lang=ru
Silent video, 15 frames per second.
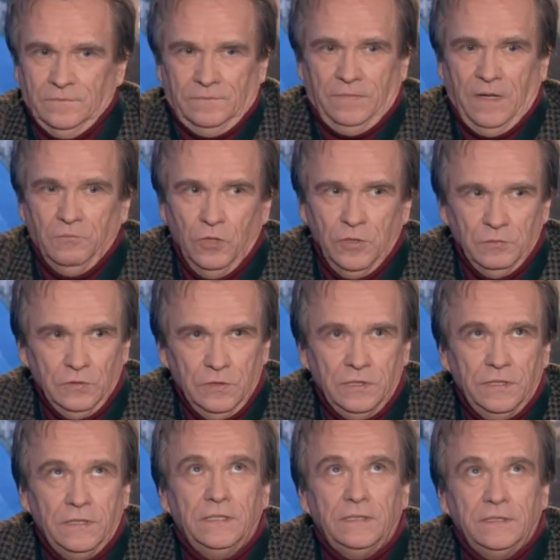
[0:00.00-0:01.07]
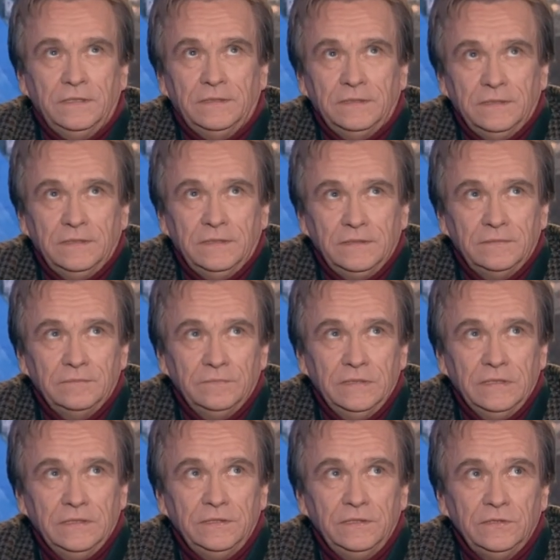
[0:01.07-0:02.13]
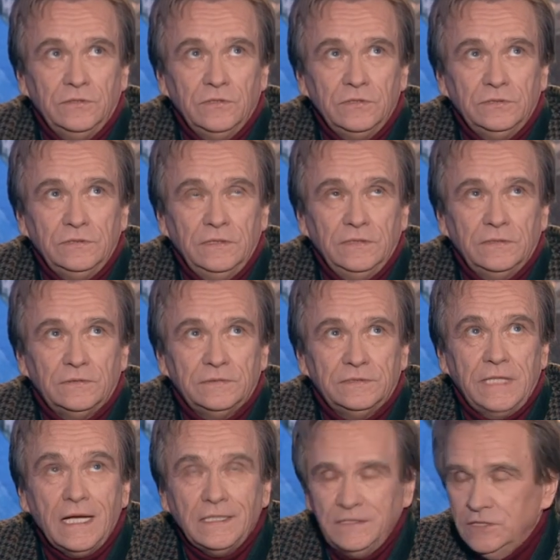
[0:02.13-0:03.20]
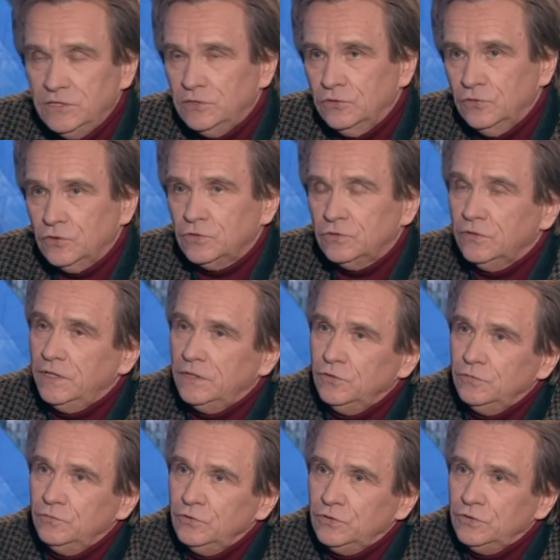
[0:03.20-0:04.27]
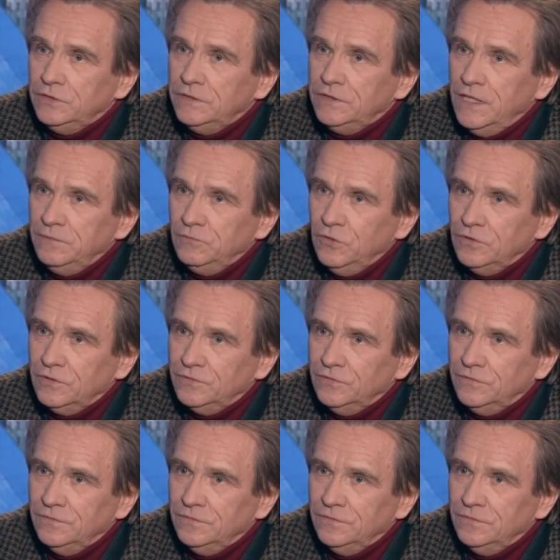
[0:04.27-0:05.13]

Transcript: По-моему, было не то, что легко, так тяжело, что я думаю, что не дай бог